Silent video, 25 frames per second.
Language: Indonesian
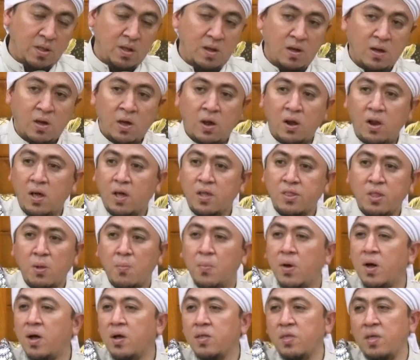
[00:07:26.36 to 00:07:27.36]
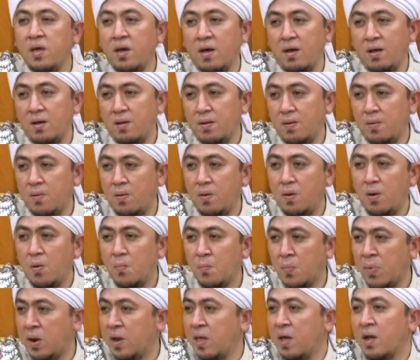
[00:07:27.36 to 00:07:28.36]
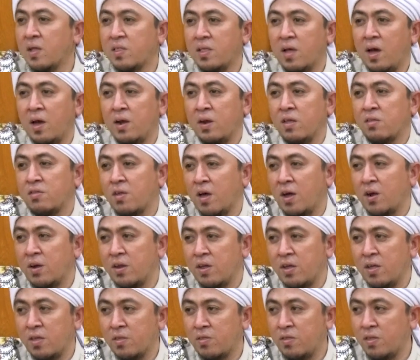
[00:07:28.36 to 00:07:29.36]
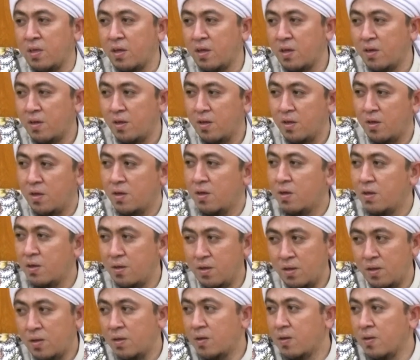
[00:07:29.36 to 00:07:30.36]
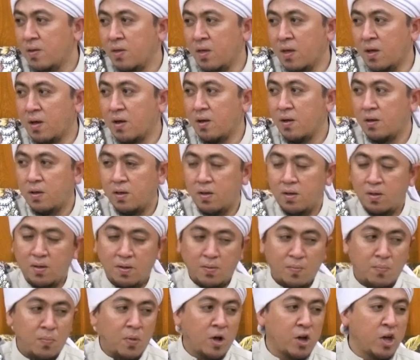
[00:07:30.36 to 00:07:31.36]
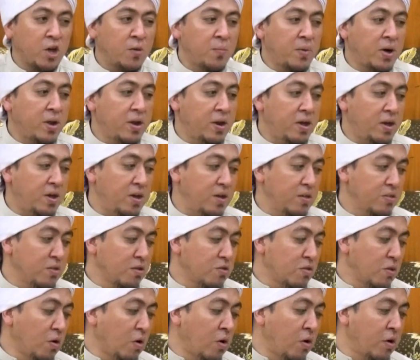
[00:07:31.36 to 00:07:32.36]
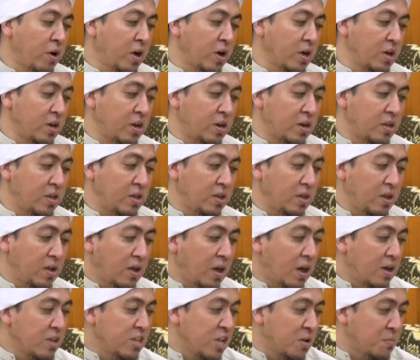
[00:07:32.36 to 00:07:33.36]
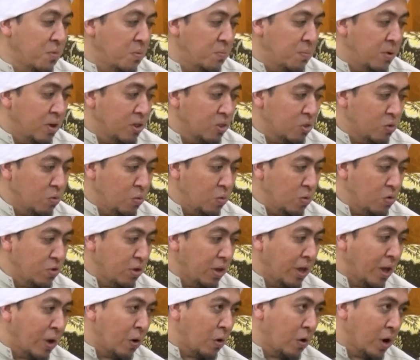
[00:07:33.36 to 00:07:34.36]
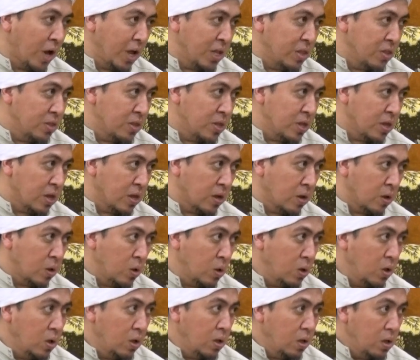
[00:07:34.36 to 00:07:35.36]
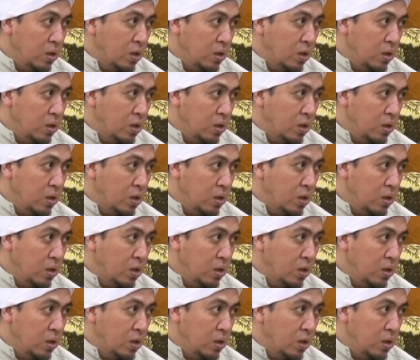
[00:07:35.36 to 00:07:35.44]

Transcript: Ya, karena kita banyak melihat hadis-hadis ya. Ya, bagaimana seseorang ini hanya membantu seekor anjing